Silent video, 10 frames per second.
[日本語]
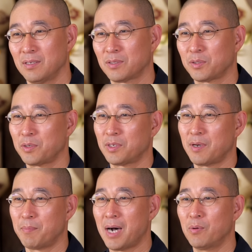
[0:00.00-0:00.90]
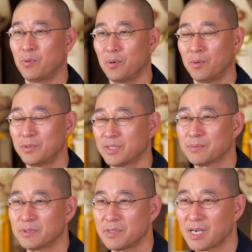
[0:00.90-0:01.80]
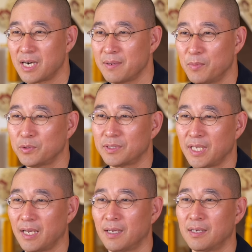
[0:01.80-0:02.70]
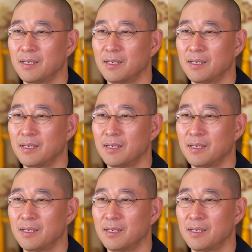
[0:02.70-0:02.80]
そのようなマンを自分の中に持って、